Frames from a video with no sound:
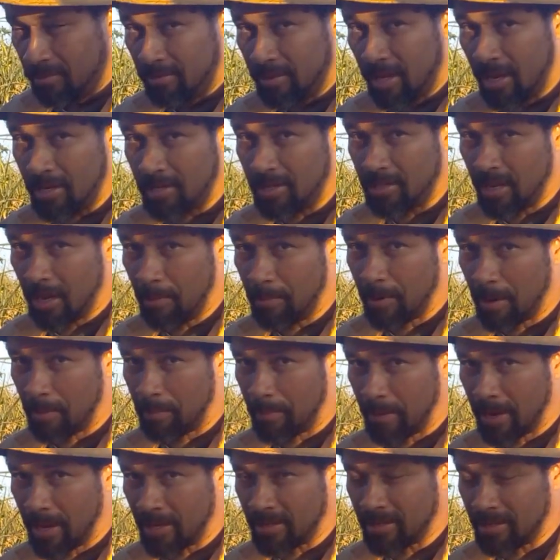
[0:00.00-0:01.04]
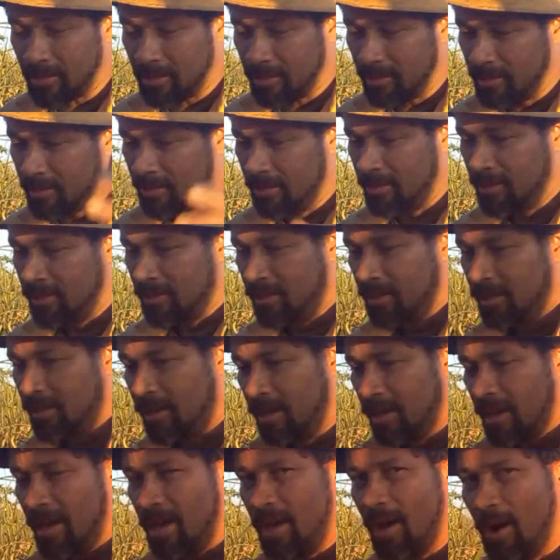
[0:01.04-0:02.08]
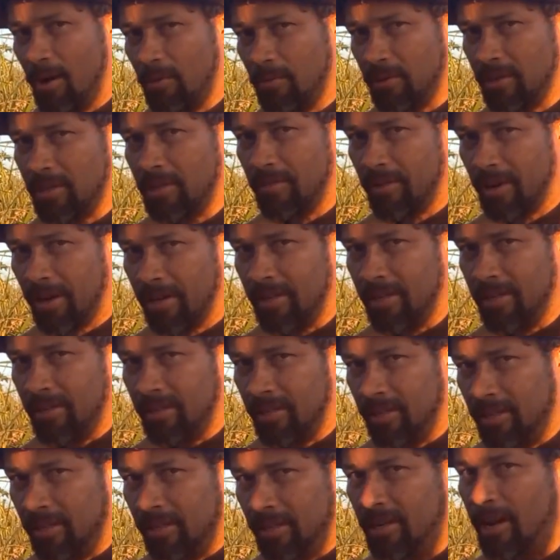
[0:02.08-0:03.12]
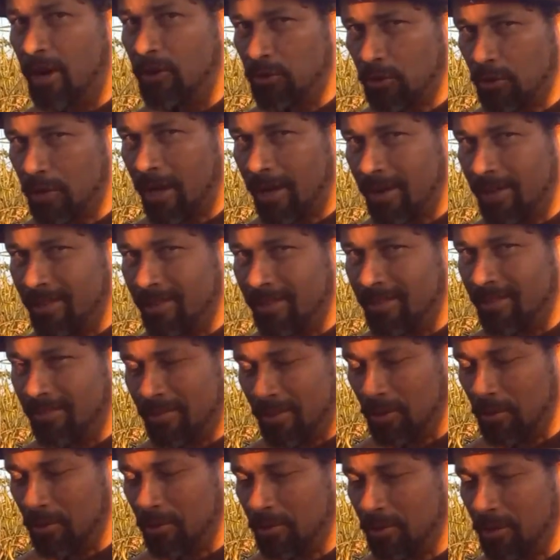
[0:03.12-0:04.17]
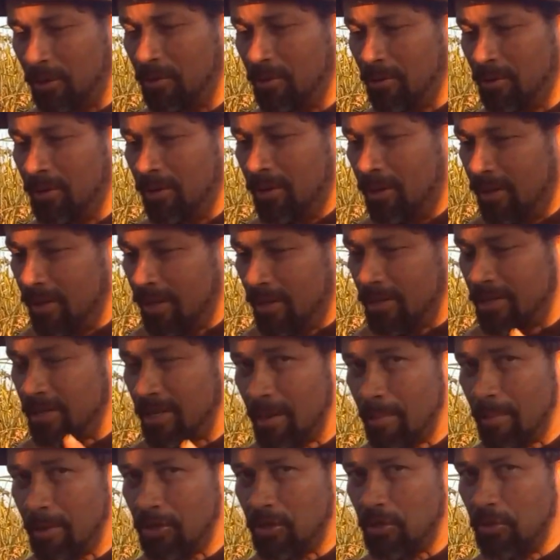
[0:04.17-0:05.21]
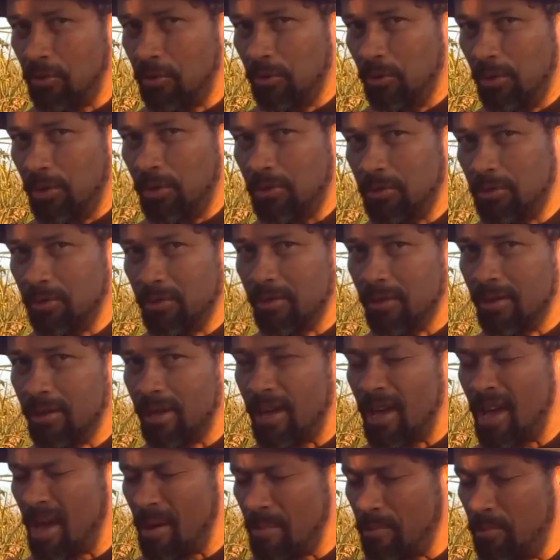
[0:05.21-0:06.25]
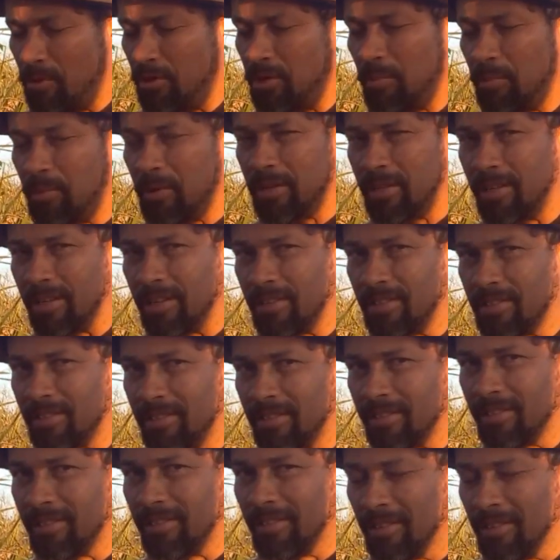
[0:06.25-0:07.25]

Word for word: Nem sempre a pressa é algo que vai lhe ajudar aí, viu? Então, ser meticuloso é muito importante.